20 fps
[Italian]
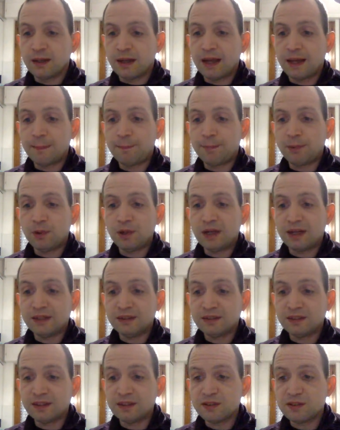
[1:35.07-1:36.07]
Apple ha
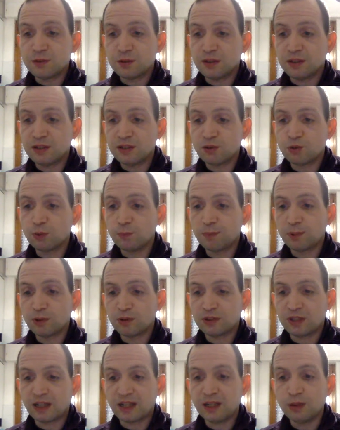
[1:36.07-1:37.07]
intenzione di
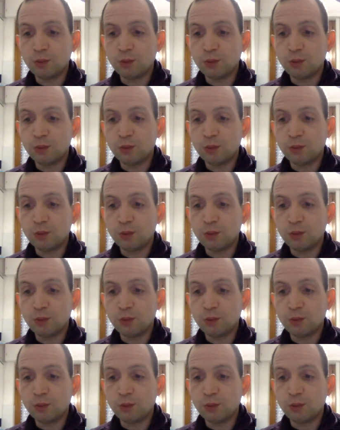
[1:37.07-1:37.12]
supportare